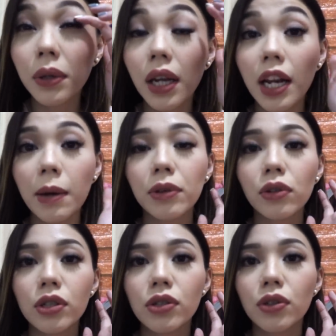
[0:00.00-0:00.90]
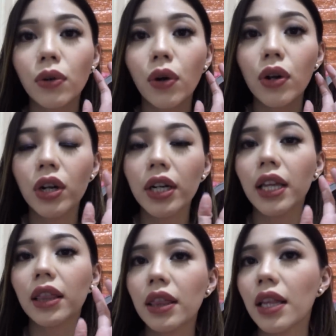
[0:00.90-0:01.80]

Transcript: na ginamit ko is yung colorette